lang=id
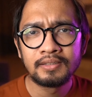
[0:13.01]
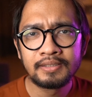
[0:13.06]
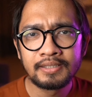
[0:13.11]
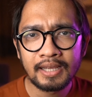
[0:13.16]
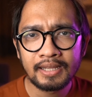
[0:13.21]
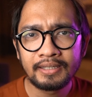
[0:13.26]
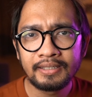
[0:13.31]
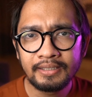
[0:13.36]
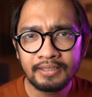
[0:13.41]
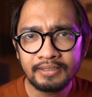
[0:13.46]

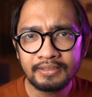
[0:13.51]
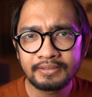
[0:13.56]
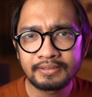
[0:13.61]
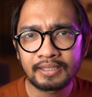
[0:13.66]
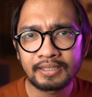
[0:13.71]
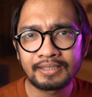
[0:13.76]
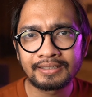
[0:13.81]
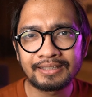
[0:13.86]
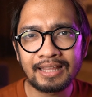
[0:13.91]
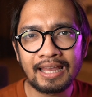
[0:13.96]
Jadi
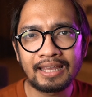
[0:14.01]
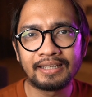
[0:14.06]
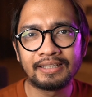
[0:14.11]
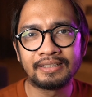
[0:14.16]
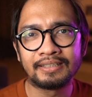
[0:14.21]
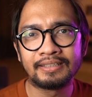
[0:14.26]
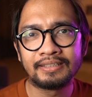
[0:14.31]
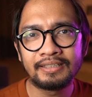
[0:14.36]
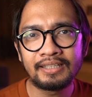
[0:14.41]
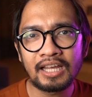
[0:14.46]
cerita
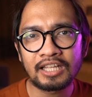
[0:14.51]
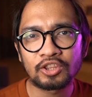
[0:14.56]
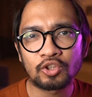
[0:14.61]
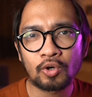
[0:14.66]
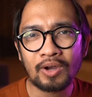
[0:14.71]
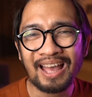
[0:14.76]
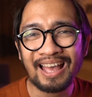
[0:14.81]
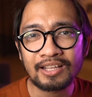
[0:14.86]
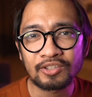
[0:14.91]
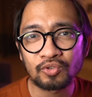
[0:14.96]
ini
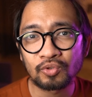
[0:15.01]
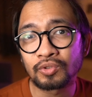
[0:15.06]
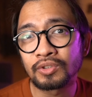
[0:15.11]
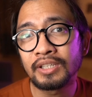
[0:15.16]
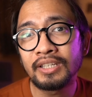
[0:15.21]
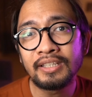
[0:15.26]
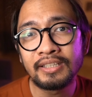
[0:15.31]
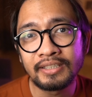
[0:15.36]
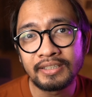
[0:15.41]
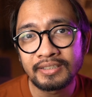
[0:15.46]
atau
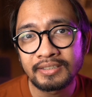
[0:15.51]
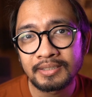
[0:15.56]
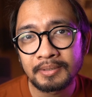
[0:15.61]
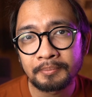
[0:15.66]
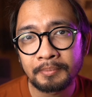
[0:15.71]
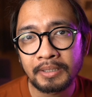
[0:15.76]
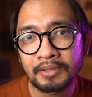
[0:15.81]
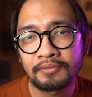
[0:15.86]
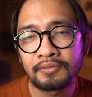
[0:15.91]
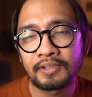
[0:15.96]
kasus ini
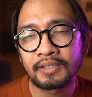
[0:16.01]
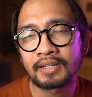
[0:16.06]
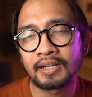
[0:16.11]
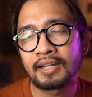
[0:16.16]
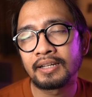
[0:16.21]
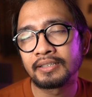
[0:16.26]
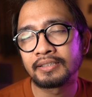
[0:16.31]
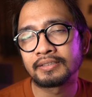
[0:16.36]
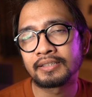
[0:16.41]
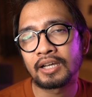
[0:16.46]
sempat
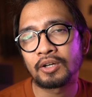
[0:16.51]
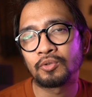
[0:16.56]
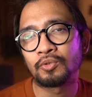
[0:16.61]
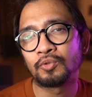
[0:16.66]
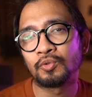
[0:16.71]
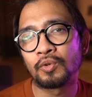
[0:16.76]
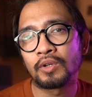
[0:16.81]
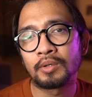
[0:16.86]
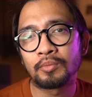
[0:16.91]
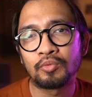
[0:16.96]
viral di
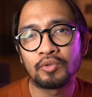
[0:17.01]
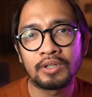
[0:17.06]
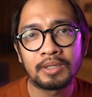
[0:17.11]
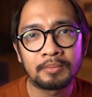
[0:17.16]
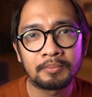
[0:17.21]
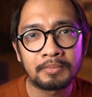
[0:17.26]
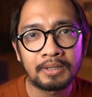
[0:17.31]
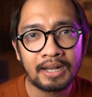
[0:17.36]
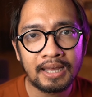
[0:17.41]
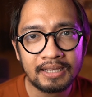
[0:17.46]
tahun
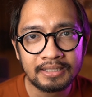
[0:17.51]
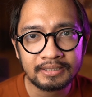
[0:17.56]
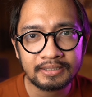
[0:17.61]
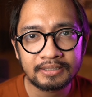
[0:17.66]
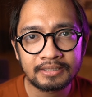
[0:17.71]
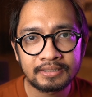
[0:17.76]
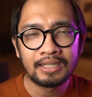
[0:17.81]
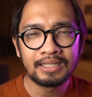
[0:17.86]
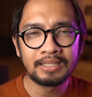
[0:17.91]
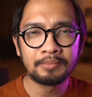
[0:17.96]

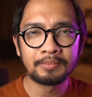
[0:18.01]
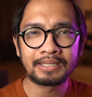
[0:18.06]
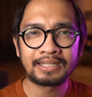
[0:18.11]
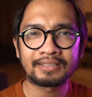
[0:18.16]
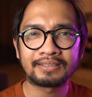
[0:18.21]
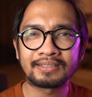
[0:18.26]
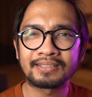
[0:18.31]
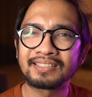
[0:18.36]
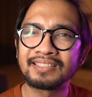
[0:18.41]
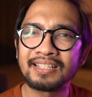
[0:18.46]
2016 di
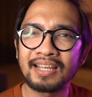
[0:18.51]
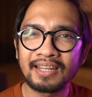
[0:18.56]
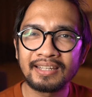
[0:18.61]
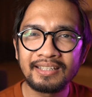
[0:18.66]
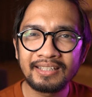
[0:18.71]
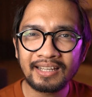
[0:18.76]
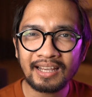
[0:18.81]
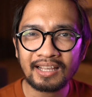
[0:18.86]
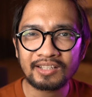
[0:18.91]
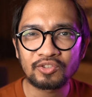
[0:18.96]
mana
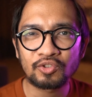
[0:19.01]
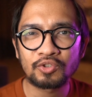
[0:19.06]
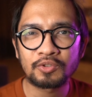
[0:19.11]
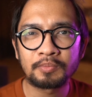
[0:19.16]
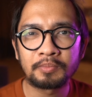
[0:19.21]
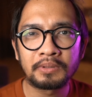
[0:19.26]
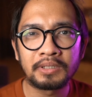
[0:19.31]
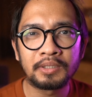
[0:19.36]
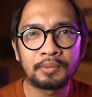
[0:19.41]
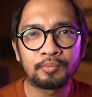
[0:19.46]
terjadi kasus
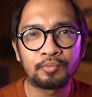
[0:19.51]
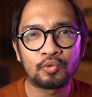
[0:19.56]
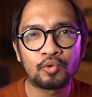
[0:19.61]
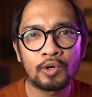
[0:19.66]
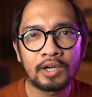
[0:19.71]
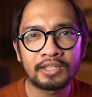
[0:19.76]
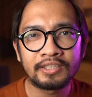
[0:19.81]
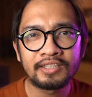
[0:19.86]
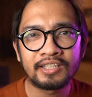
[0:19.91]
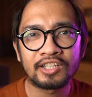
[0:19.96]

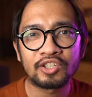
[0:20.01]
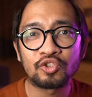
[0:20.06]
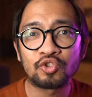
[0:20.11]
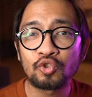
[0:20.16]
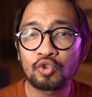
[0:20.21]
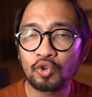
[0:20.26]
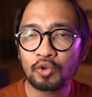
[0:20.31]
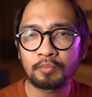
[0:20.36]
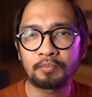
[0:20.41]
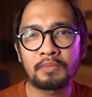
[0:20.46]
penipuan yang
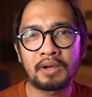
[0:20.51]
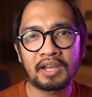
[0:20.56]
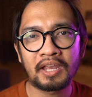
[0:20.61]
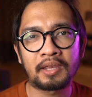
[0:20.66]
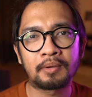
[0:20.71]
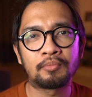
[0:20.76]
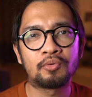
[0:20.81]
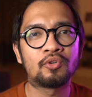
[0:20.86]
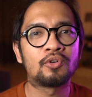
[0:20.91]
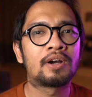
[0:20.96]
cukup
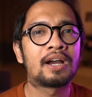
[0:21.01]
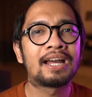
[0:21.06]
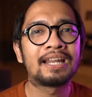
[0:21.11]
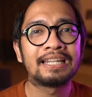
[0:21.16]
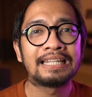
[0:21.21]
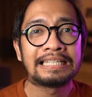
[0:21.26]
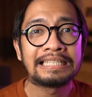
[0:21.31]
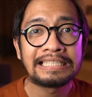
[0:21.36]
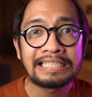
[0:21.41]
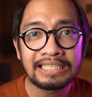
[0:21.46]

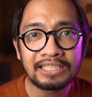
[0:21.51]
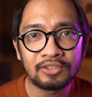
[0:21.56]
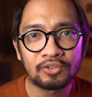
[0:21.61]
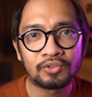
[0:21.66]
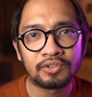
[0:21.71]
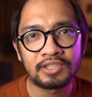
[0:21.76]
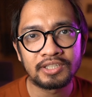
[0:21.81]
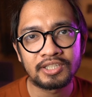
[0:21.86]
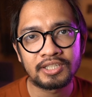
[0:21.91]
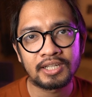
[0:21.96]
menghebohkan di
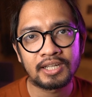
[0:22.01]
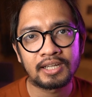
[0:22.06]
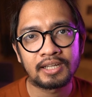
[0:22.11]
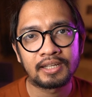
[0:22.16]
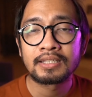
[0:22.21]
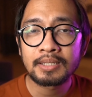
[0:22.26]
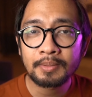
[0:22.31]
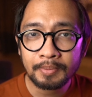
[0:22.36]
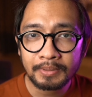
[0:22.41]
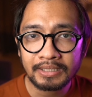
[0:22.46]
Indonesia.
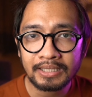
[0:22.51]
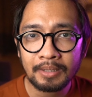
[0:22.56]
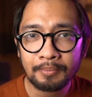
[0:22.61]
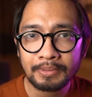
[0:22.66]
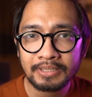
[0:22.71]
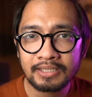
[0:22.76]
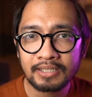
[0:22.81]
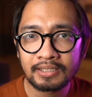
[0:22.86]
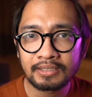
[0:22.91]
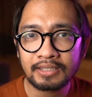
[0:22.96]
Seperti
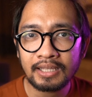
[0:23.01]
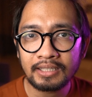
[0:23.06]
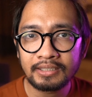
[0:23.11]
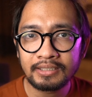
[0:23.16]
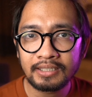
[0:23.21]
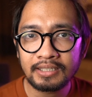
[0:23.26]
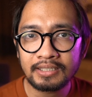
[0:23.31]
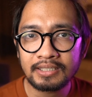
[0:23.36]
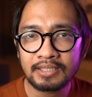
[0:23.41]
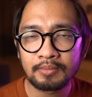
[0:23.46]
apa
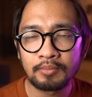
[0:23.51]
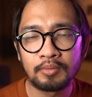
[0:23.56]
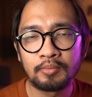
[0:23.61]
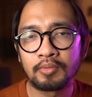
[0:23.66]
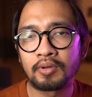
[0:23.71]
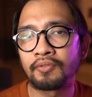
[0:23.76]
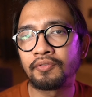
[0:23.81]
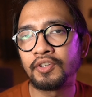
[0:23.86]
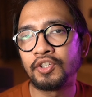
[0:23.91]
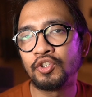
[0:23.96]
ceritanya?
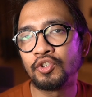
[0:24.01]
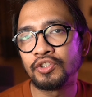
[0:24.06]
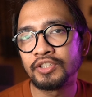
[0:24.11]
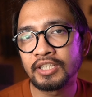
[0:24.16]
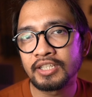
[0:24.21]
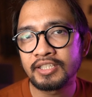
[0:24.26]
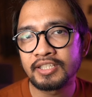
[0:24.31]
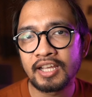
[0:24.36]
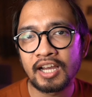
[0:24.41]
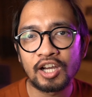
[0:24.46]
Sebelum ke
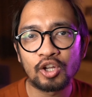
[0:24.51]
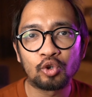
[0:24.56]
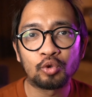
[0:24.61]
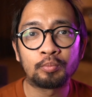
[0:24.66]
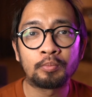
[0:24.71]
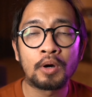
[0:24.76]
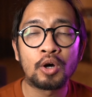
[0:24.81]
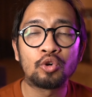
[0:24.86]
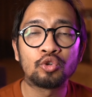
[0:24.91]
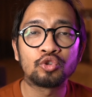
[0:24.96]
videonya jangan
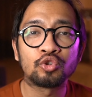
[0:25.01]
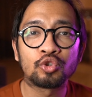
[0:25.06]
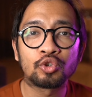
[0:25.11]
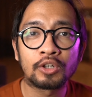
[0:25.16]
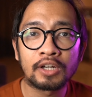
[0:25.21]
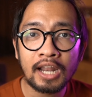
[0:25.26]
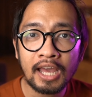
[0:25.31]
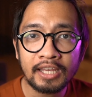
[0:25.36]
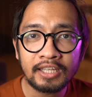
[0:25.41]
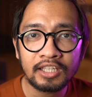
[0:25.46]
lupa untuk
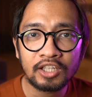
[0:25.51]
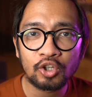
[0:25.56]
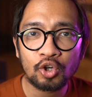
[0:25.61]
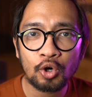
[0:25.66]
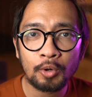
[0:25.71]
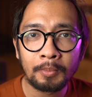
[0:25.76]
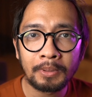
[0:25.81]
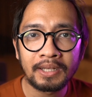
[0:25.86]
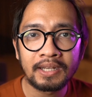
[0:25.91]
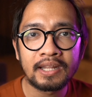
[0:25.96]
like,
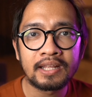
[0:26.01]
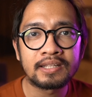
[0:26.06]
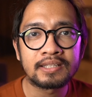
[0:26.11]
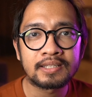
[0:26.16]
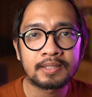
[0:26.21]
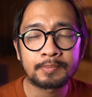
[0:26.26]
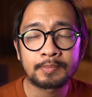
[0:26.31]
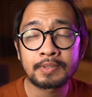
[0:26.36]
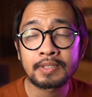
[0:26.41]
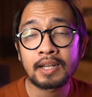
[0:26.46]
komen dan
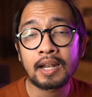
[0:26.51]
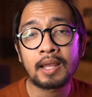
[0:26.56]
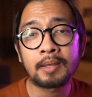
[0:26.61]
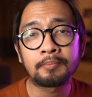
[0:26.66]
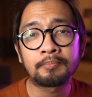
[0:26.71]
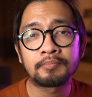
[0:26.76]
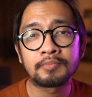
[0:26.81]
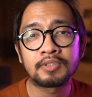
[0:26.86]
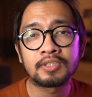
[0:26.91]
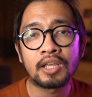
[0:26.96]

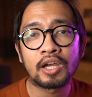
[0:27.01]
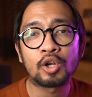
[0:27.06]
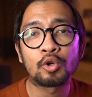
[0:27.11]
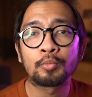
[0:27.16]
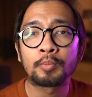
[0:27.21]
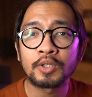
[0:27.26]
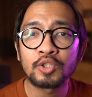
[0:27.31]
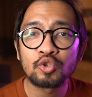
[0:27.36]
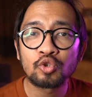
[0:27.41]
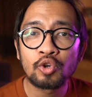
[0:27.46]
subscribe.
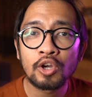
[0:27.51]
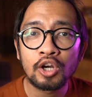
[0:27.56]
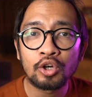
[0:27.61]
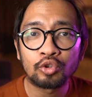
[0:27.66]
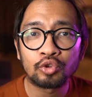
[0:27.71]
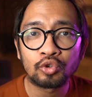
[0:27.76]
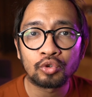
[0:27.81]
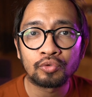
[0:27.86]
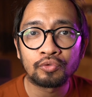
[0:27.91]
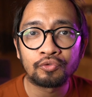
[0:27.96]
Jangan lupa juga
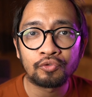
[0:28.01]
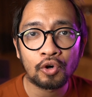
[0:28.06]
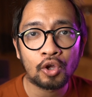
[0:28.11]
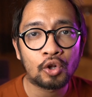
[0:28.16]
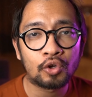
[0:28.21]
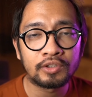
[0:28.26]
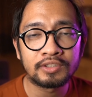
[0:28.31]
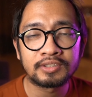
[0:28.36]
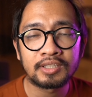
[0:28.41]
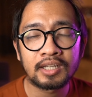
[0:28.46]
untuk
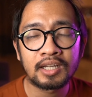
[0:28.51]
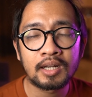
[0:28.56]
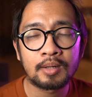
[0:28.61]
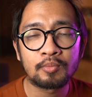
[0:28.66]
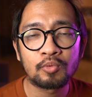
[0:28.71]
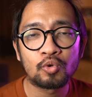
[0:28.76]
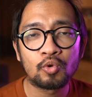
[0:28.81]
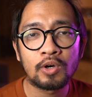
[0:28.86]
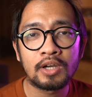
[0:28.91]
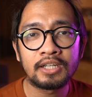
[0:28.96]
follow
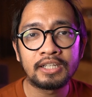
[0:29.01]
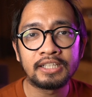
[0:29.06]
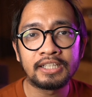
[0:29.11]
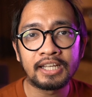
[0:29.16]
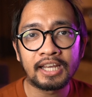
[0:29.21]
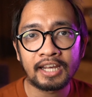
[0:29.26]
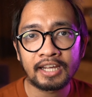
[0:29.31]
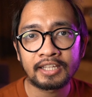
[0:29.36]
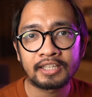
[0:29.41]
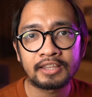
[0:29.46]
Instagram gua di
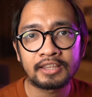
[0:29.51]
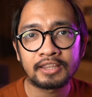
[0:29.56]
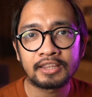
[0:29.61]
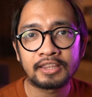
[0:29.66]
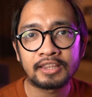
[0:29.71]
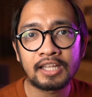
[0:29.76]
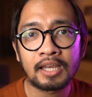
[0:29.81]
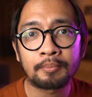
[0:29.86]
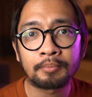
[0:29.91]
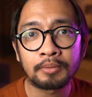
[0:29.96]

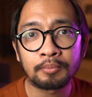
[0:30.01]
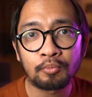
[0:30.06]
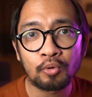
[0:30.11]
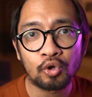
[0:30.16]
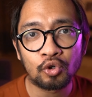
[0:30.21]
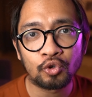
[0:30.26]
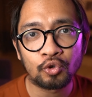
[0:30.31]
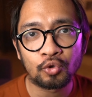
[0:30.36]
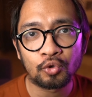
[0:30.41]
Napi Poldo.